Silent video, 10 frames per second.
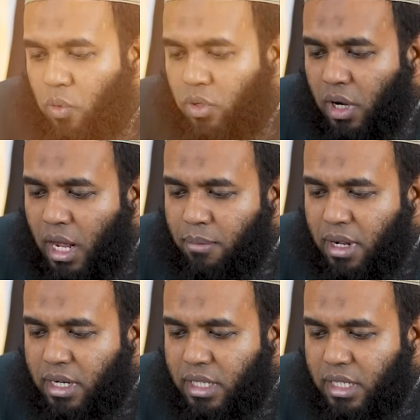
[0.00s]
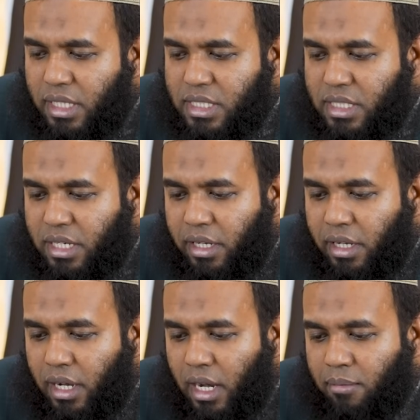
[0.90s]
এখন আমার স্ত্রী
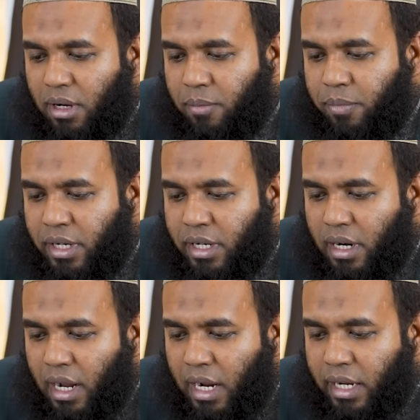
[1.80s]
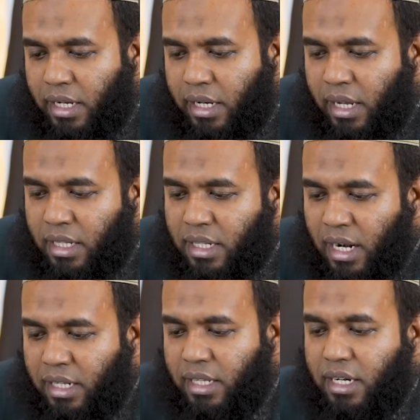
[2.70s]
আমার বিয়ের আগের এই
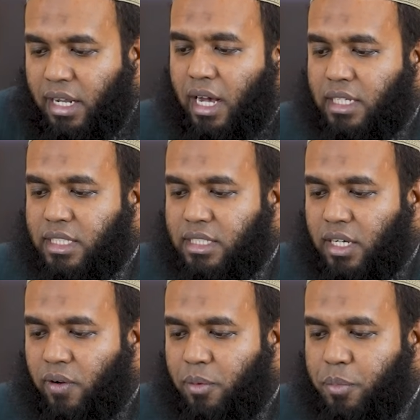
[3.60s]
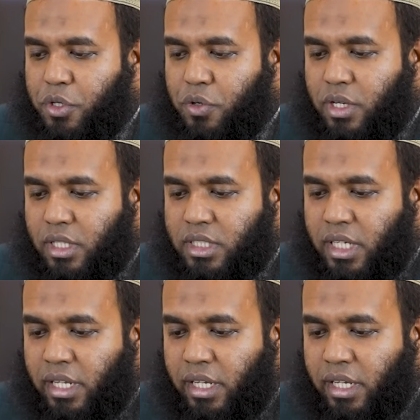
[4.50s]
নারীদের কাছে যাওয়ার বিষয়টা জেনে